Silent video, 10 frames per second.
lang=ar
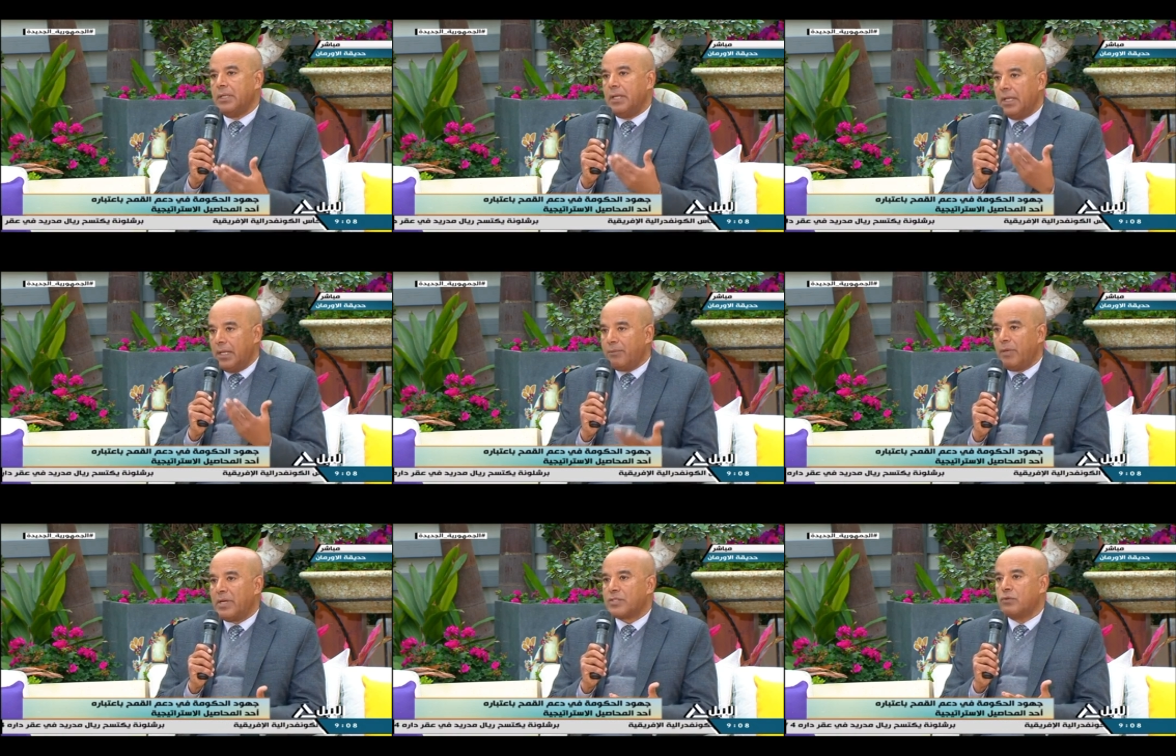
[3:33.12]
القمح
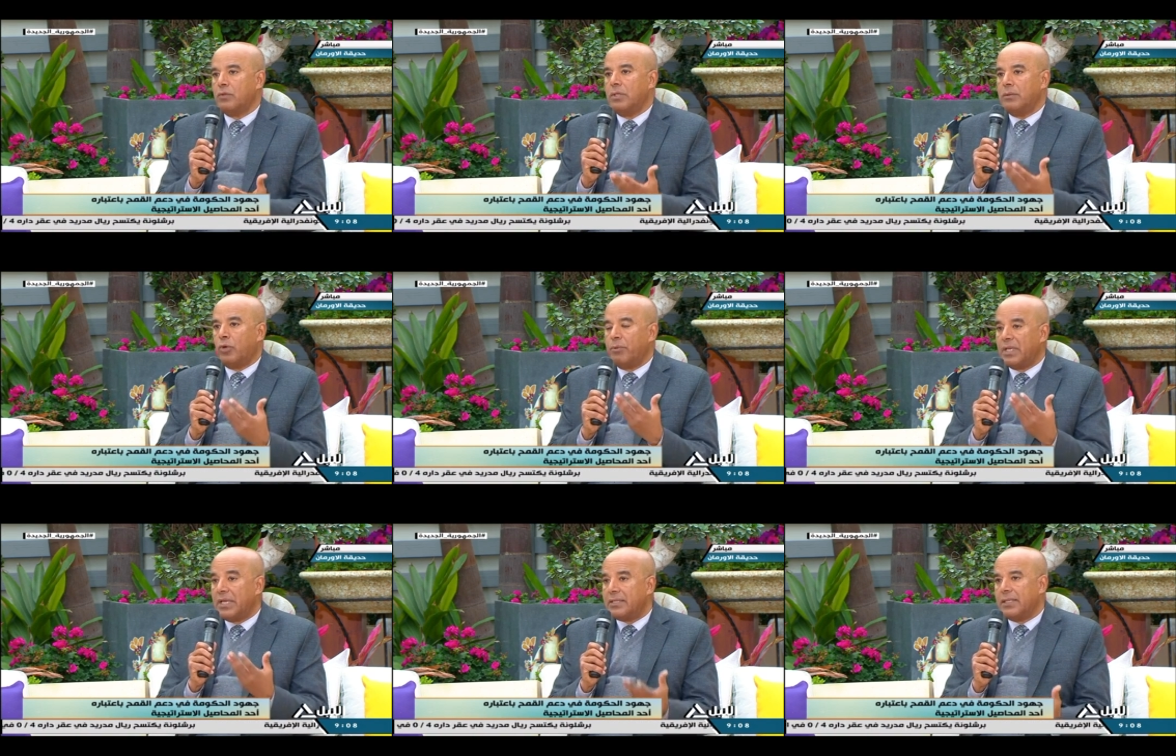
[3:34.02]
محصول مهم
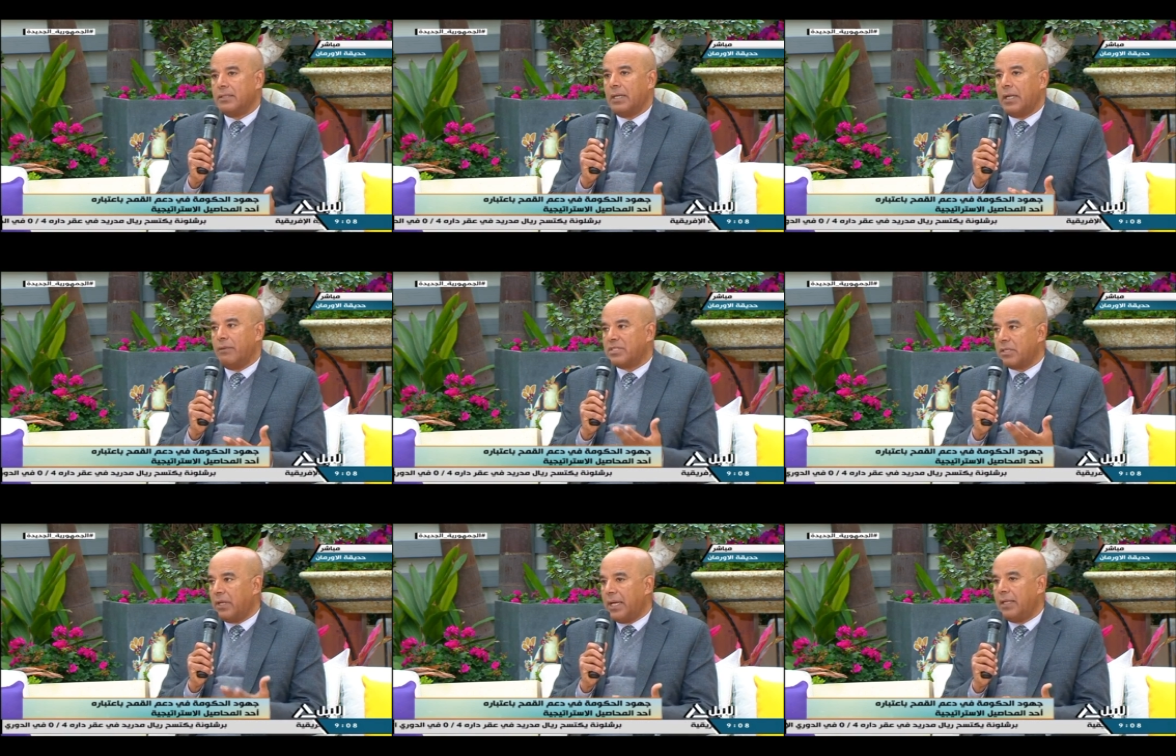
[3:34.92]
جدا على
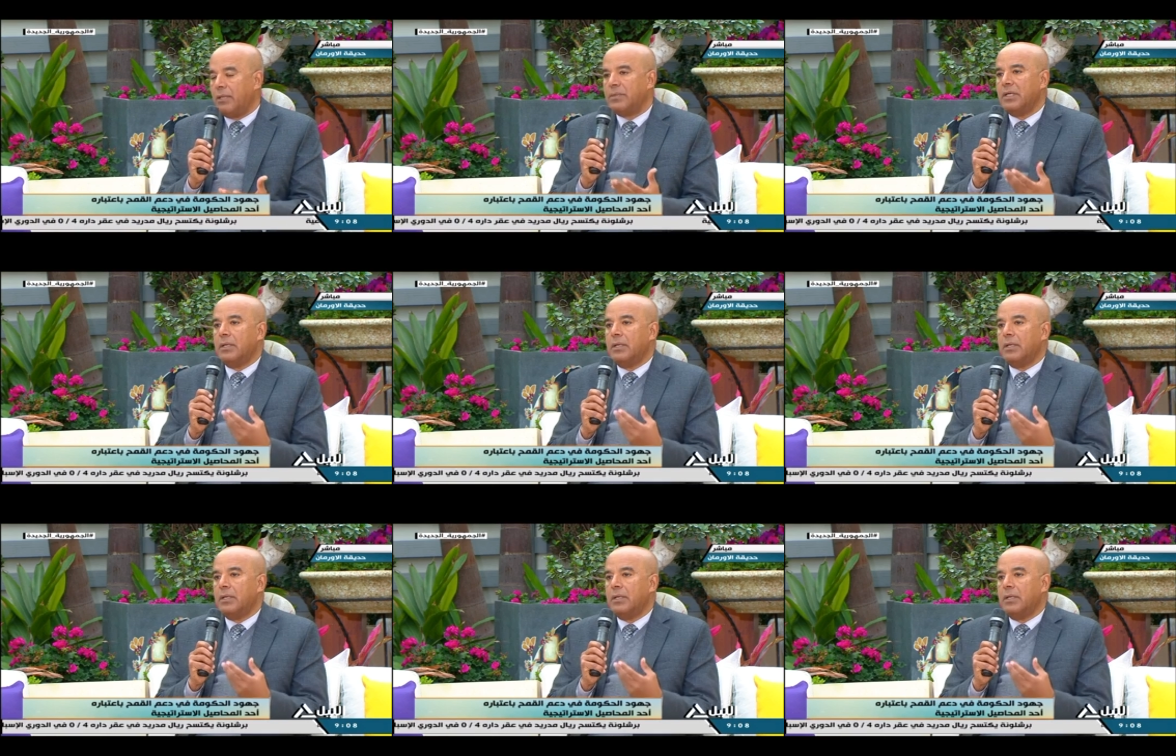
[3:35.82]
مستوى العالم